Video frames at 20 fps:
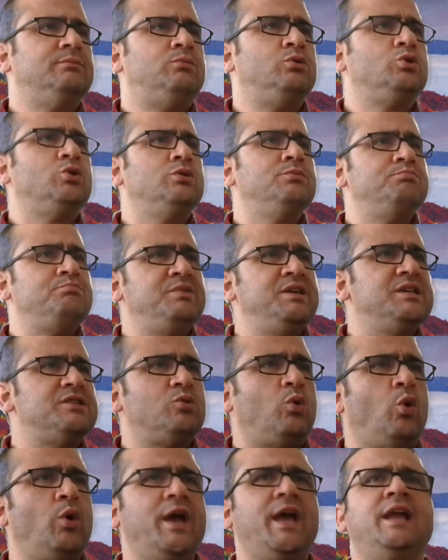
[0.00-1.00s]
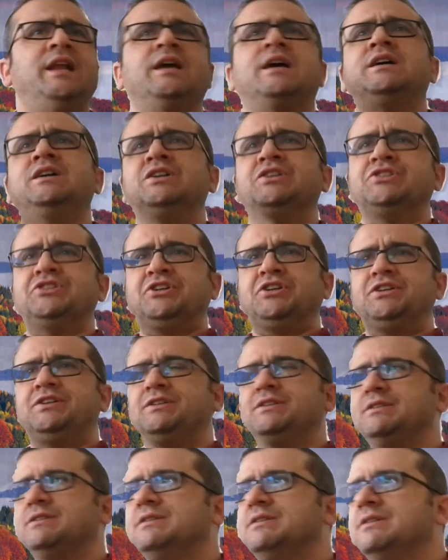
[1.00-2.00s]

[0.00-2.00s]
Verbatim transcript: Bugün biz o eli kırdık.